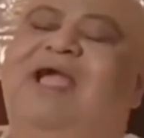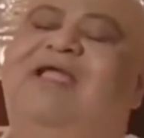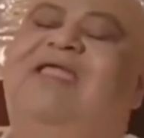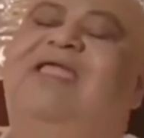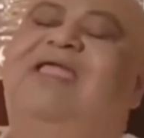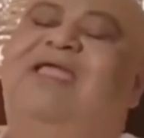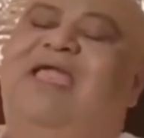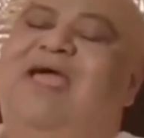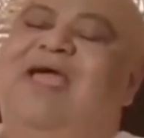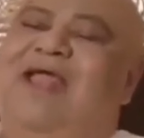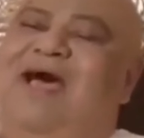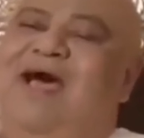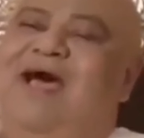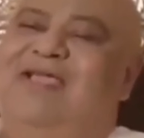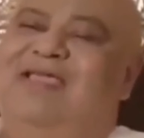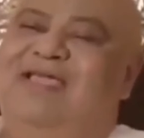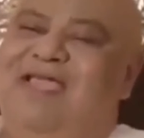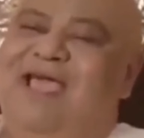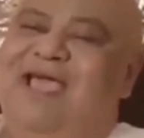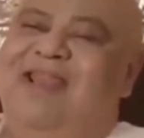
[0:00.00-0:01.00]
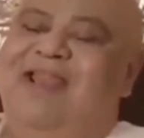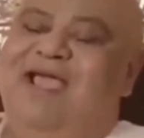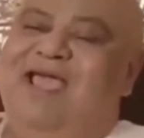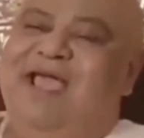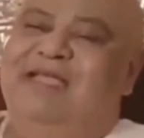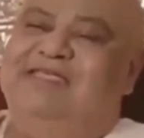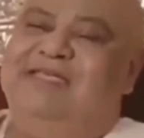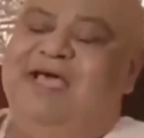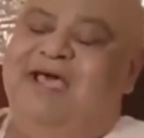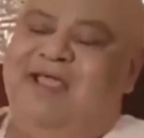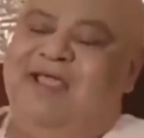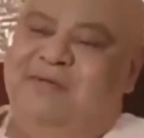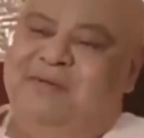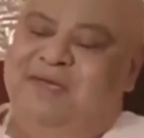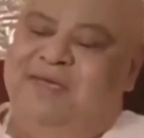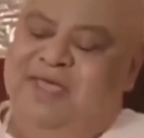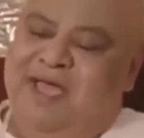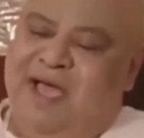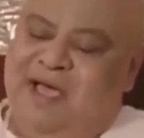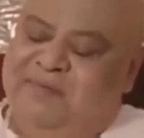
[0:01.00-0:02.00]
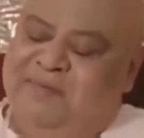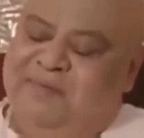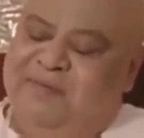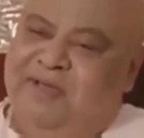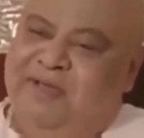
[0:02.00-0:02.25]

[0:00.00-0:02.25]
क्या कहना कहना क्या चाह रहे हैं भाई आप